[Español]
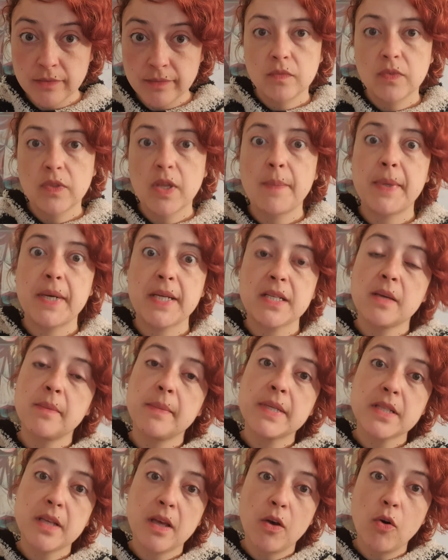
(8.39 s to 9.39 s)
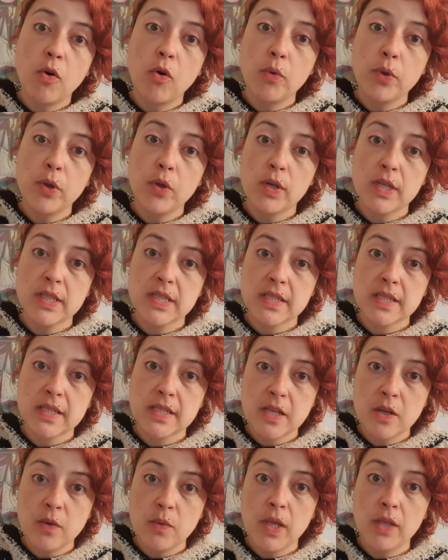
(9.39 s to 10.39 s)
te parece demasiado obvio lo que estás
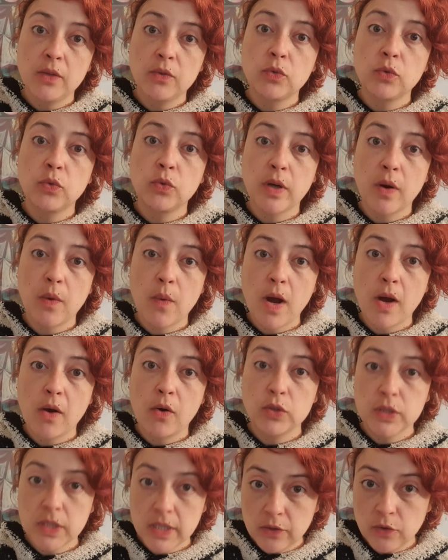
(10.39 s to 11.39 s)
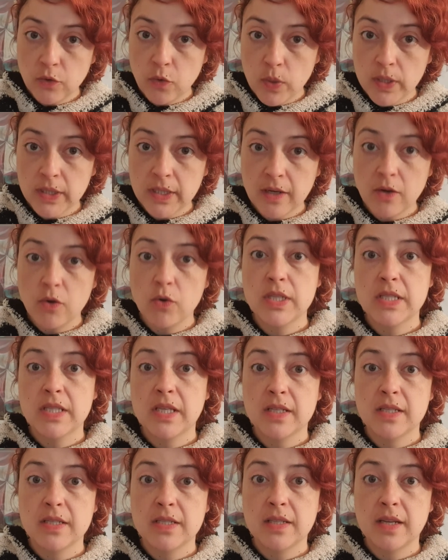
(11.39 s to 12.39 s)
escribiendo tu trabajo, teniendo en cuenta que lo que
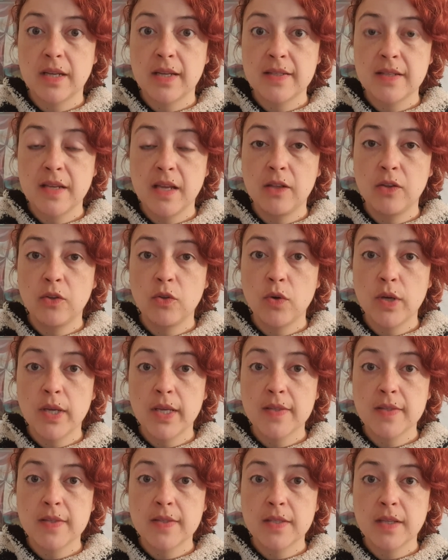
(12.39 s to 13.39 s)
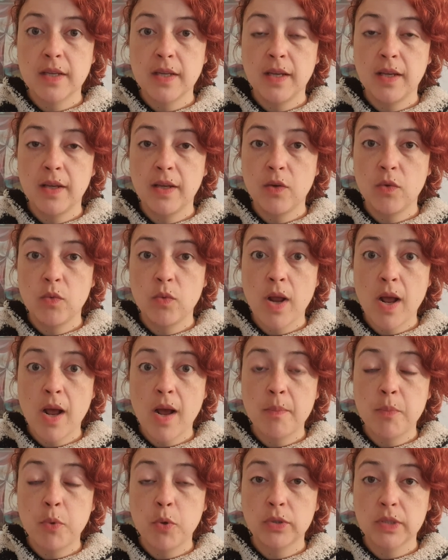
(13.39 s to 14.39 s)
estás haciendo es eh, una
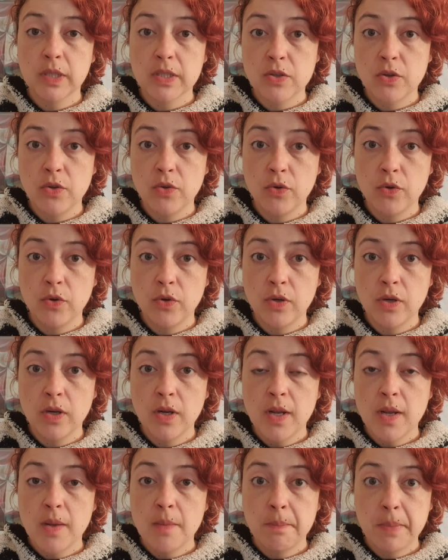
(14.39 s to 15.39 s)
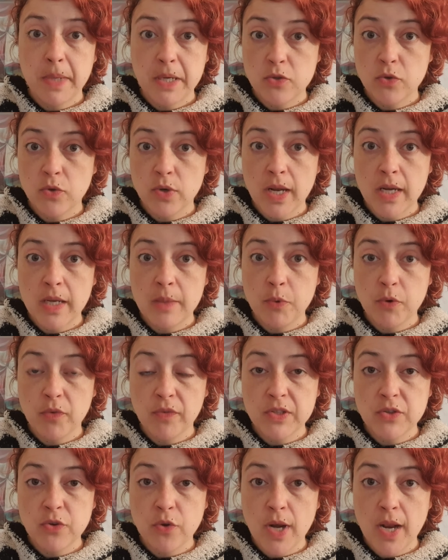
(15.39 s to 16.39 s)
aportación personal y
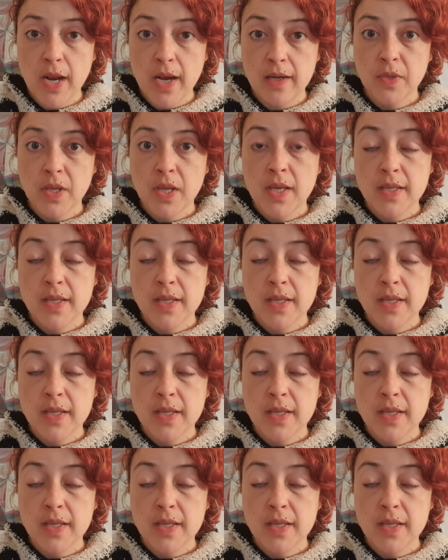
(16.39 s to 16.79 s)
profesional.